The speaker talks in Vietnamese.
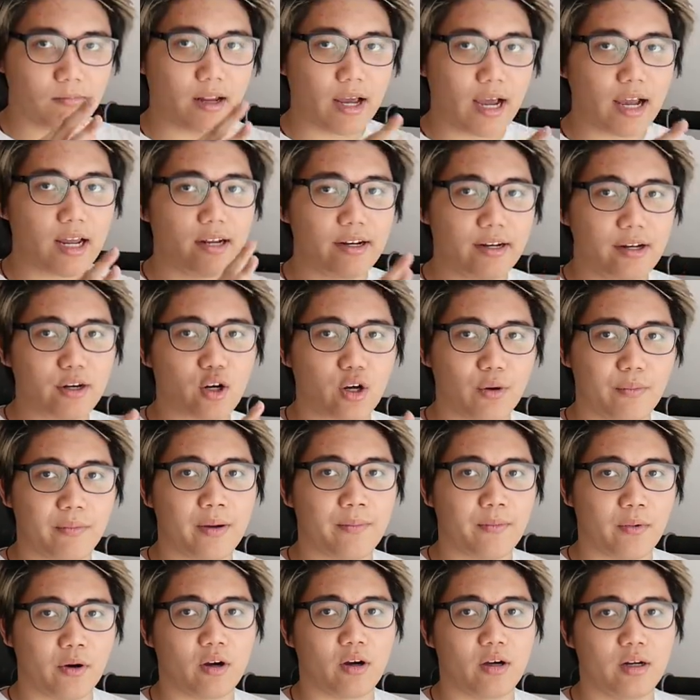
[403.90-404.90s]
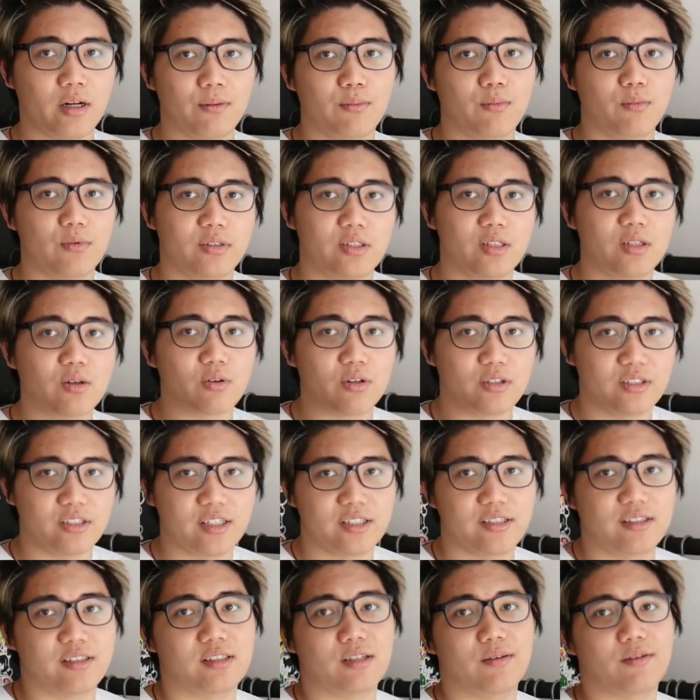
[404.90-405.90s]
Highly recommend mọi người nên mua chiếc quần
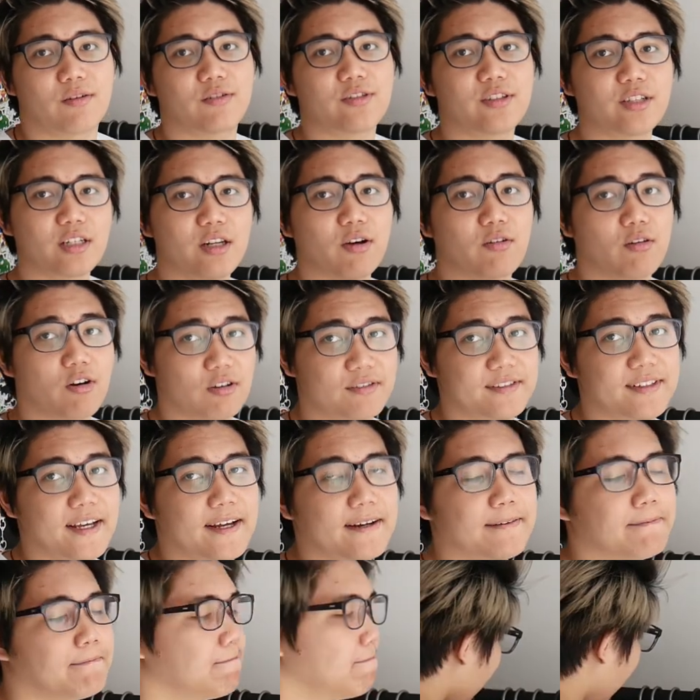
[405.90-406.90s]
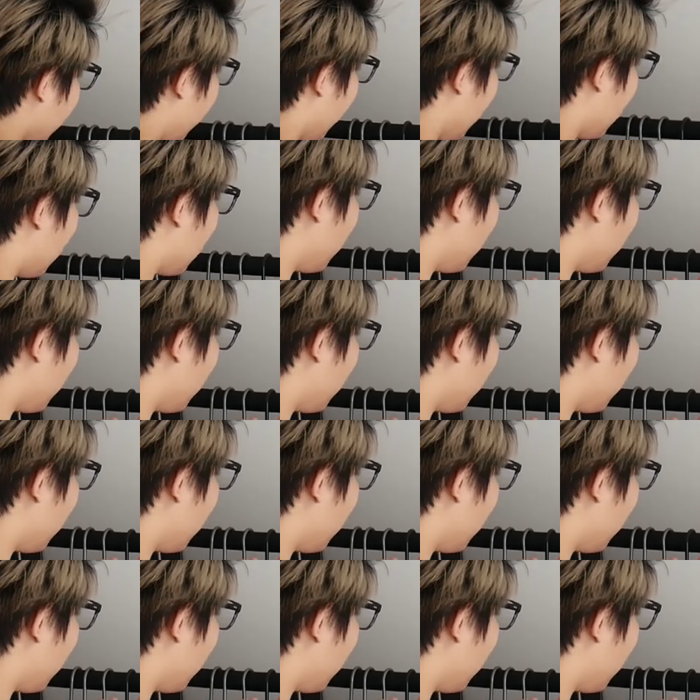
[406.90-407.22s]
jeans nào có chất liệu co giãn. Và